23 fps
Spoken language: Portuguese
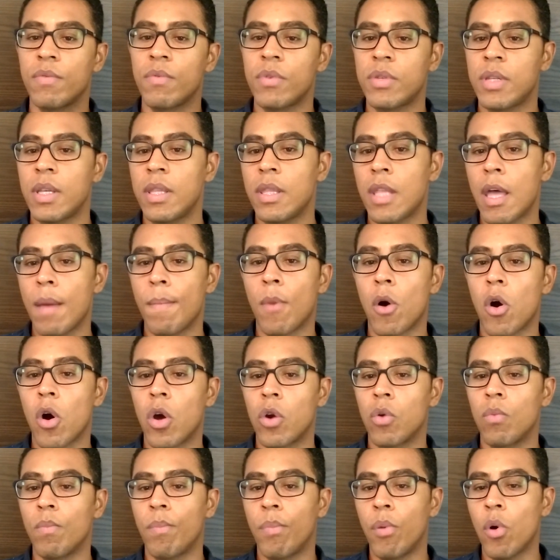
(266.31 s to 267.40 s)
você
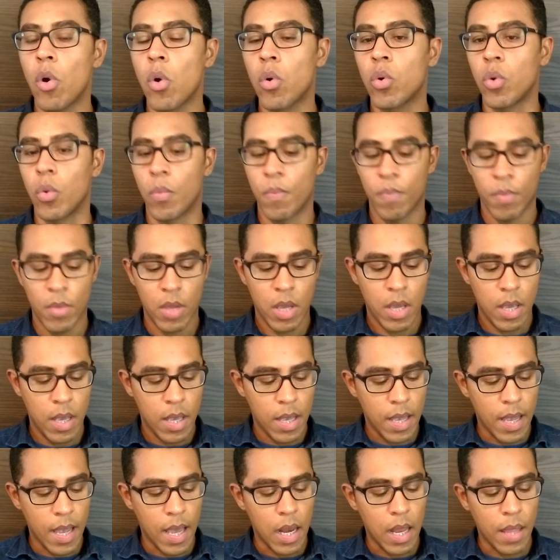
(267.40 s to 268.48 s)
demora um pouco,
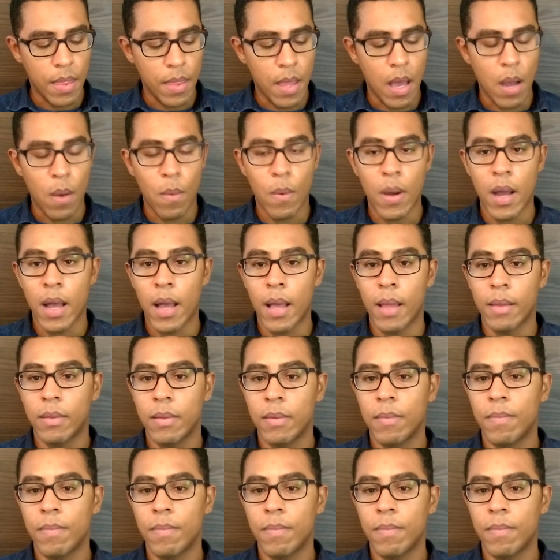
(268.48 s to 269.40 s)
ela dá uma,